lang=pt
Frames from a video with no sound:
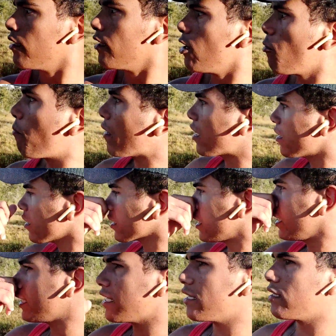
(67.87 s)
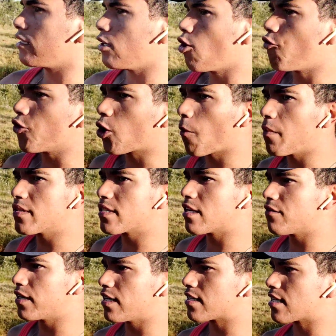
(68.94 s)
Eu parando aqui, né? Eu fico
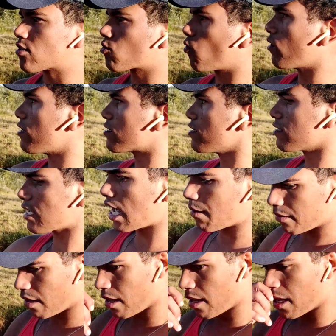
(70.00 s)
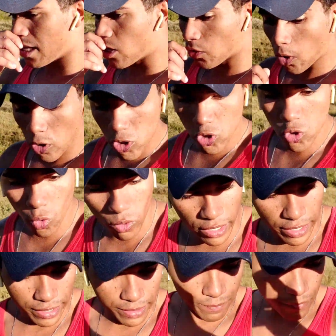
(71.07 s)
observando essas coisas assim, sabe? E eu não enjoo,
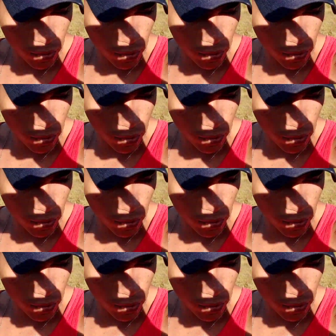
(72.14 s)
galerinha.